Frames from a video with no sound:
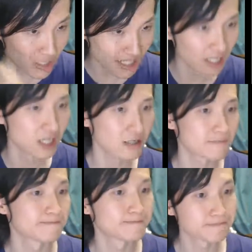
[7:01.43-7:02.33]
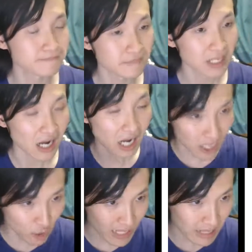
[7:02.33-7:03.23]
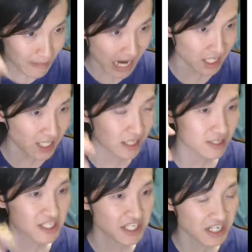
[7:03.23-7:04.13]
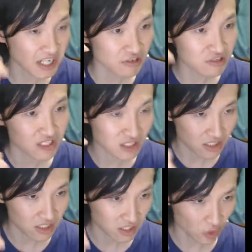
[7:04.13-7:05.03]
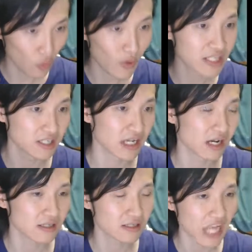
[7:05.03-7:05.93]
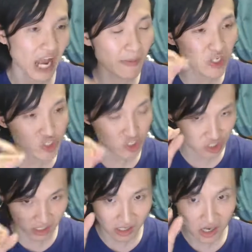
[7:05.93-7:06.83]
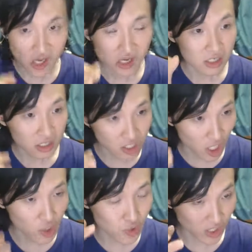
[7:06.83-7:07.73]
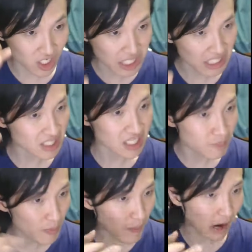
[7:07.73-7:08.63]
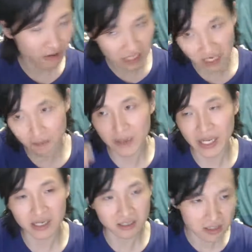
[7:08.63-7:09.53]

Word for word: 德，还有后面的马赫，这些人都是有问题的，他们使得哲学的阵地不保，然后被。